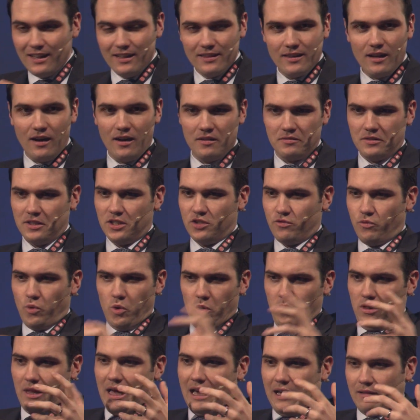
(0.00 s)
Da hatte ich
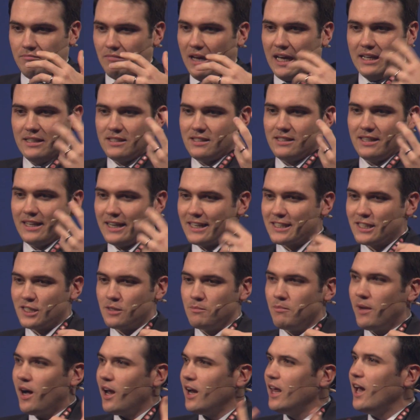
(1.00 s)
wohl eines der
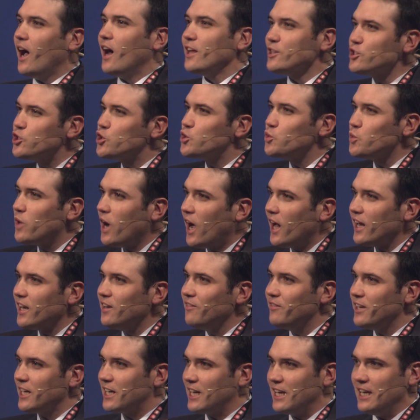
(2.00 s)
ersten Male Anzug
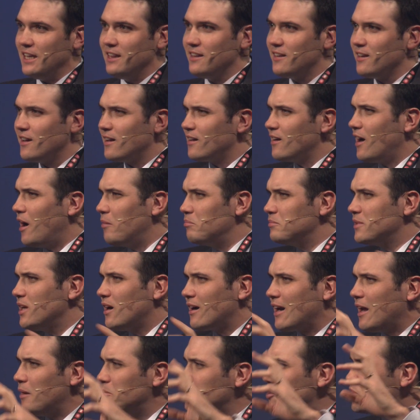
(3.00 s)
an. Wir Kinder haben
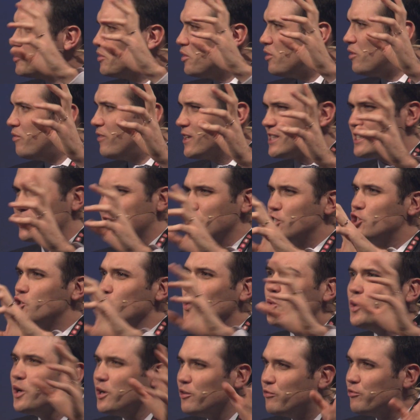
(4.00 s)
da, glaube ich, noch was
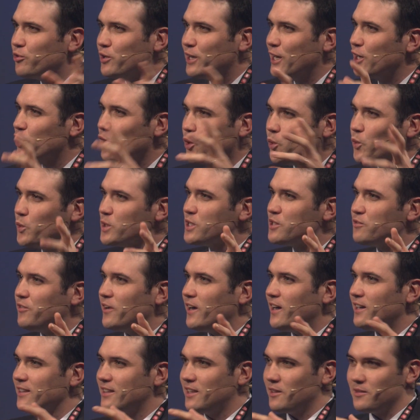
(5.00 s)
gesungen für den
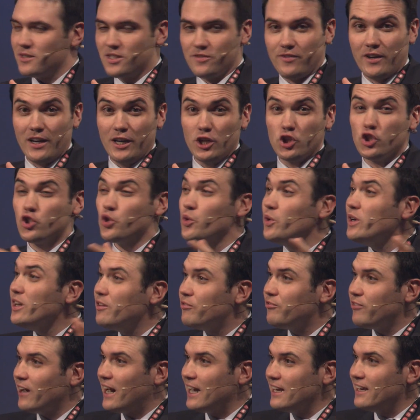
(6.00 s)
Großvater. Und es war eine
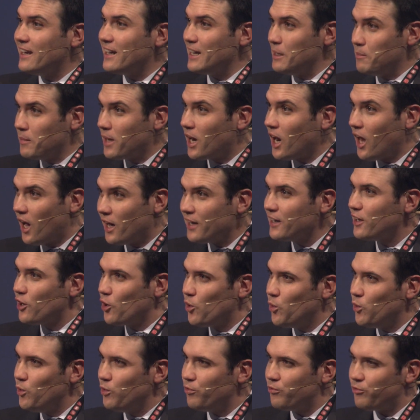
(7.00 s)
schöne Feier im
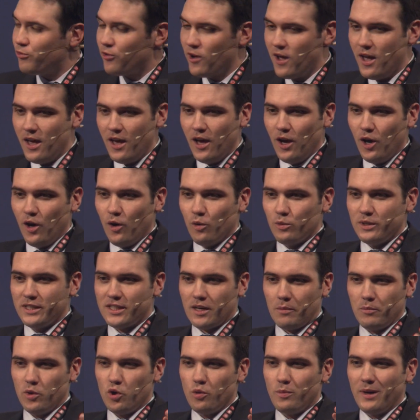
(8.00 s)
Glanerhof. Und ich habe mir